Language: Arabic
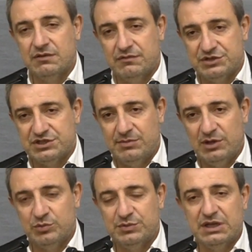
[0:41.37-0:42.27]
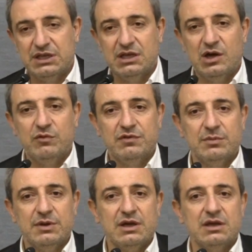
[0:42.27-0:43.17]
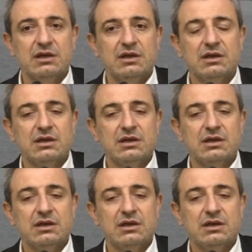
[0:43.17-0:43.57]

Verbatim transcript: في الجامعة اللبنانية أو في باقي